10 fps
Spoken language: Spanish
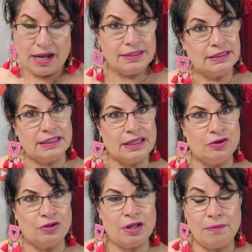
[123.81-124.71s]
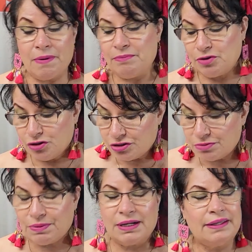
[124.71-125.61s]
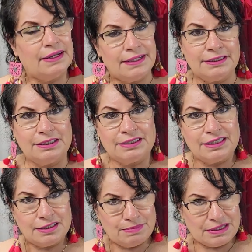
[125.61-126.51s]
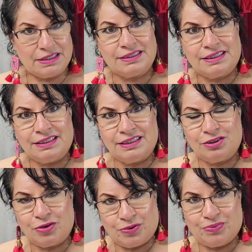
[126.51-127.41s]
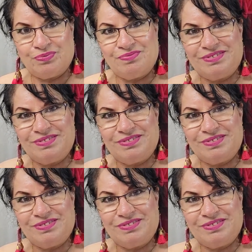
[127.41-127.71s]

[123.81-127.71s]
así es de que ahorita vámonos para darles especies y todo